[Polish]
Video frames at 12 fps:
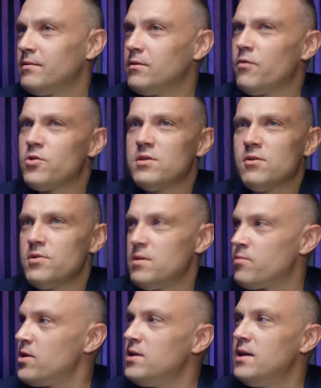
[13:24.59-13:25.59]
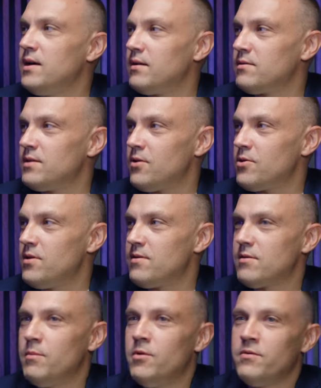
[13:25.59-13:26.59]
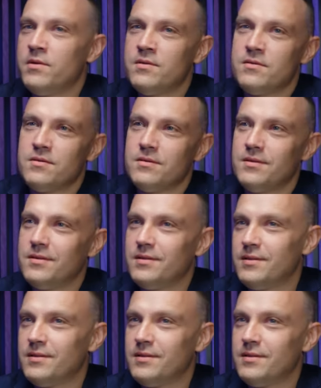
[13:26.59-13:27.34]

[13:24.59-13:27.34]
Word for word: to wszystko się przenika strasznie z sobą, więc yy,